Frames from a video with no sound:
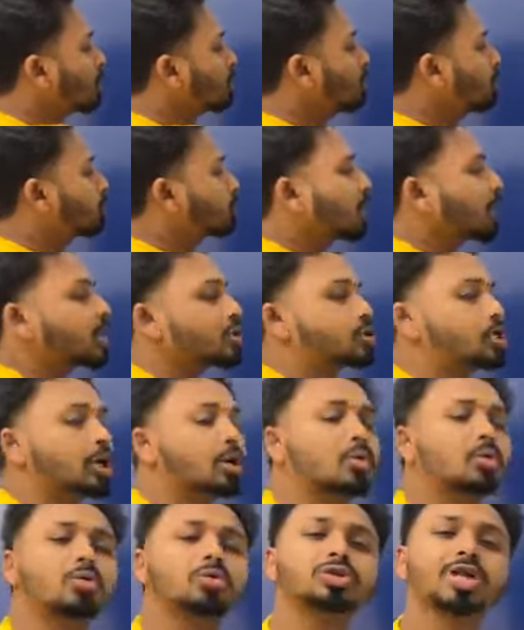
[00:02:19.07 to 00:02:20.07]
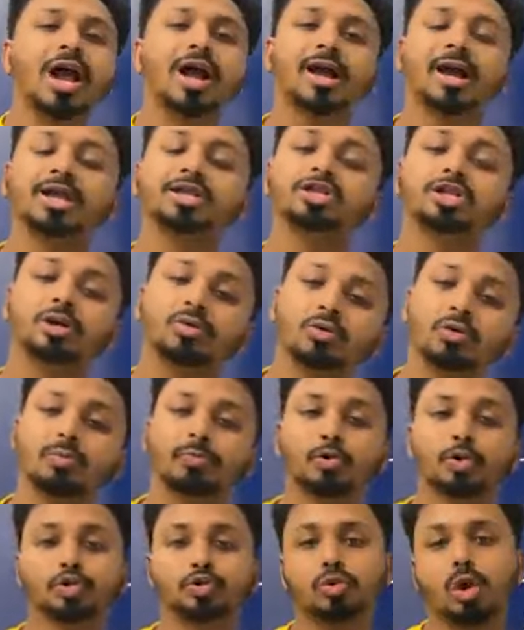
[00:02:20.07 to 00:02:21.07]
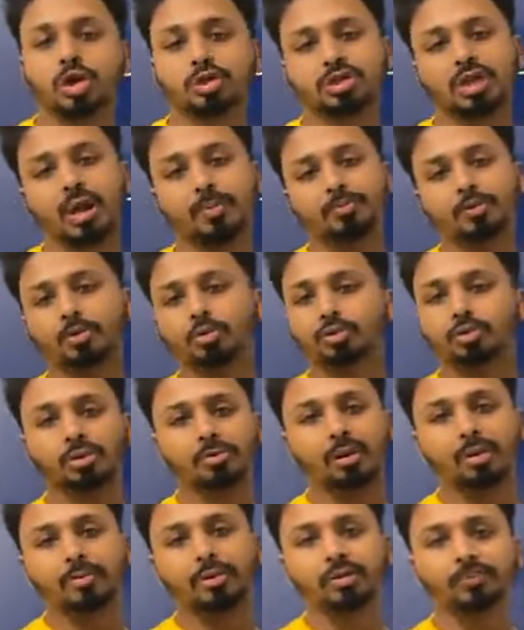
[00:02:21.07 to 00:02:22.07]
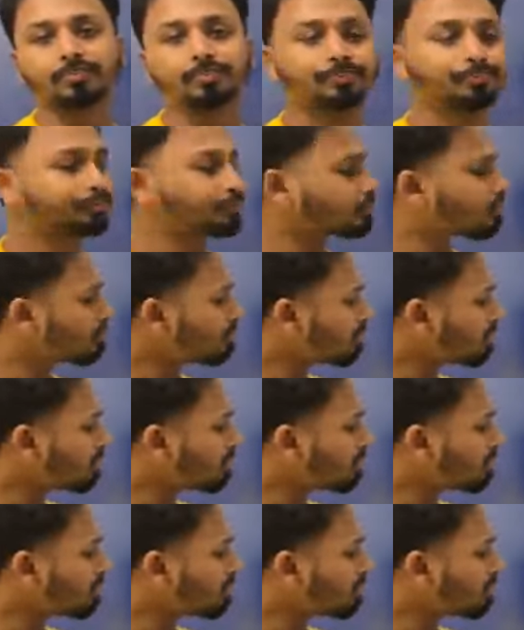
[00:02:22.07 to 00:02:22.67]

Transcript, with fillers: এবং এগুলো থেকে যে কোনো জায়গায় যে কোনো প্রশ্ন আসলে আপনি করতে পারবেন